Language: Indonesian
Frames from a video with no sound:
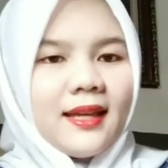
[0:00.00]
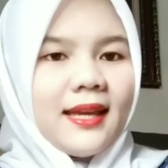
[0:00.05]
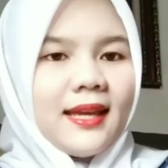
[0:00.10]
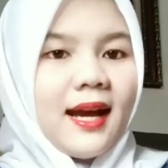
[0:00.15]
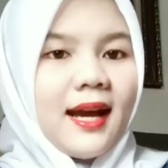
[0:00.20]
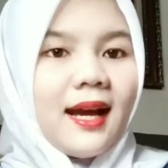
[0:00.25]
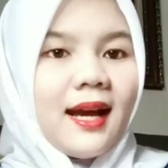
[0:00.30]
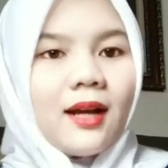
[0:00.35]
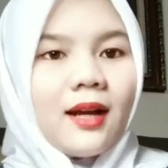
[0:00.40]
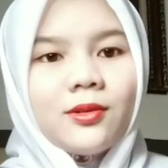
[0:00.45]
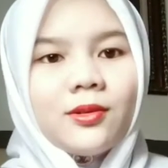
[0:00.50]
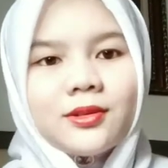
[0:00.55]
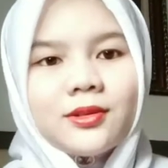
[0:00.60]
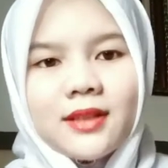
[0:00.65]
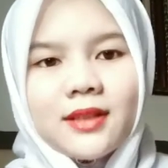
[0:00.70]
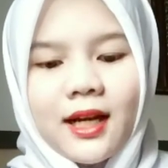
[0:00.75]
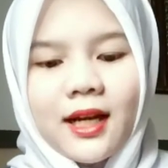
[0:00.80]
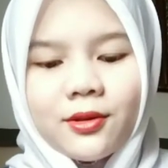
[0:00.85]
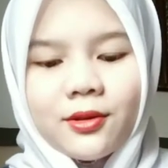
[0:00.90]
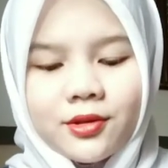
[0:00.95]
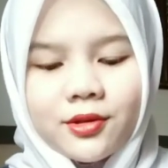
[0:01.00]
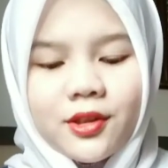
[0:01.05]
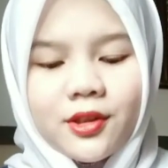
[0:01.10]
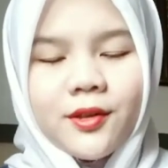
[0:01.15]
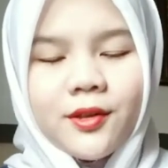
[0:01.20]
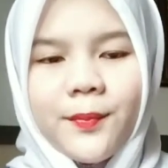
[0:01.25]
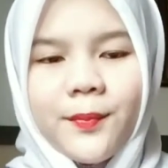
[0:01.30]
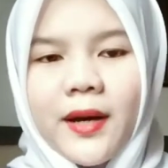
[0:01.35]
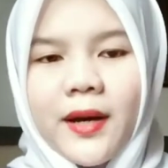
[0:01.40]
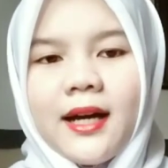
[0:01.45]
yang aku
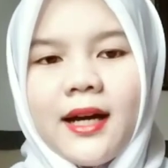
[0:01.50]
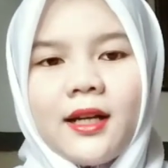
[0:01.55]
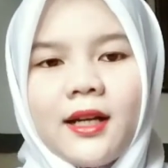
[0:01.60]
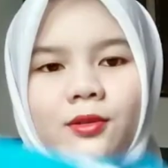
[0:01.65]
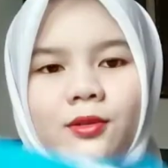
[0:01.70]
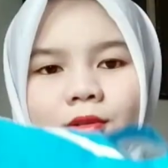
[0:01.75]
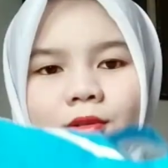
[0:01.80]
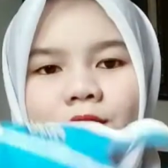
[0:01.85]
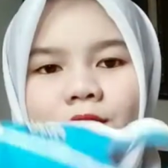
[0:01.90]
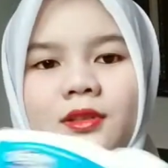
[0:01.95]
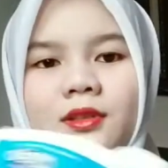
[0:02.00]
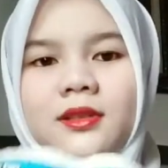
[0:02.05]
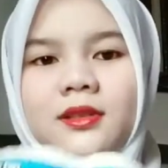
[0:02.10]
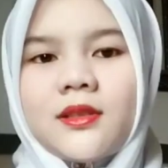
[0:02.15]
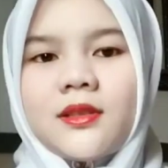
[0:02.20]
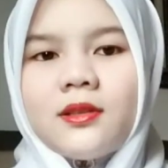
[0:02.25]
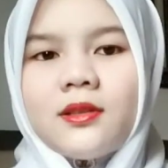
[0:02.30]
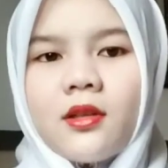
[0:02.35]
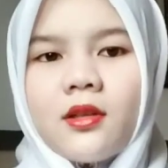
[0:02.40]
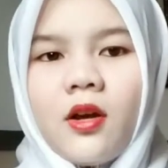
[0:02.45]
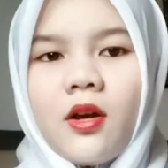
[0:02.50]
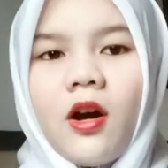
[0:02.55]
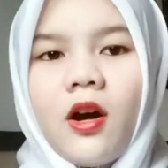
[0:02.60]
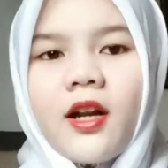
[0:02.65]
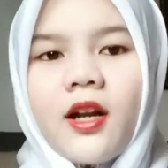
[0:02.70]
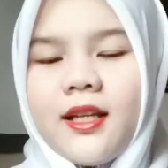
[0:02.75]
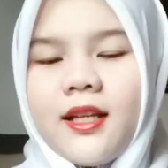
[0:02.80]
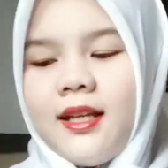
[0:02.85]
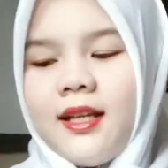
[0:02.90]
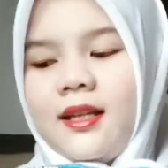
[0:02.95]
tahu baru
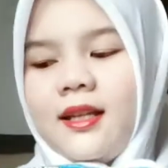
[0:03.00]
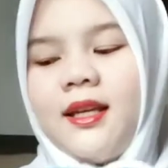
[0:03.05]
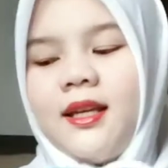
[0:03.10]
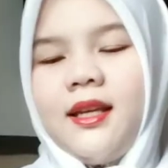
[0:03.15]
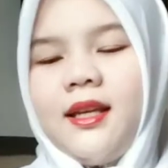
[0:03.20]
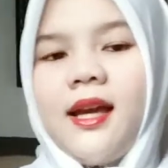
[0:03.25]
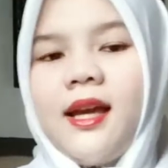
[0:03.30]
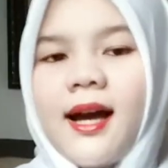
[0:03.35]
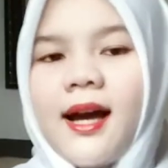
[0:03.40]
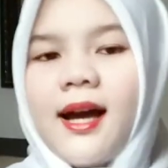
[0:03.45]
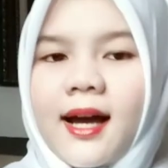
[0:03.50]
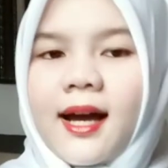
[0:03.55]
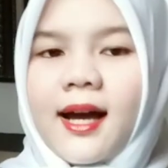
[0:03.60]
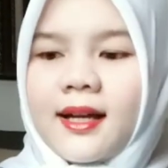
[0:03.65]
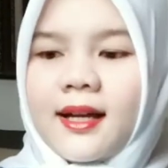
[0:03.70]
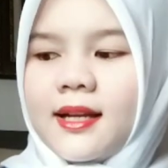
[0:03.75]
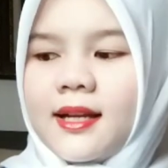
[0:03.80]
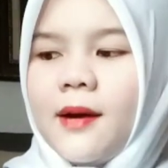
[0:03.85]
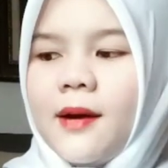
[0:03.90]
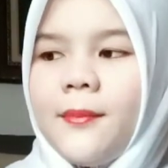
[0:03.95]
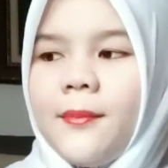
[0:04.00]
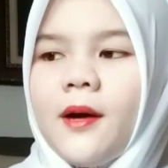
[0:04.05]
Gone ini yang ada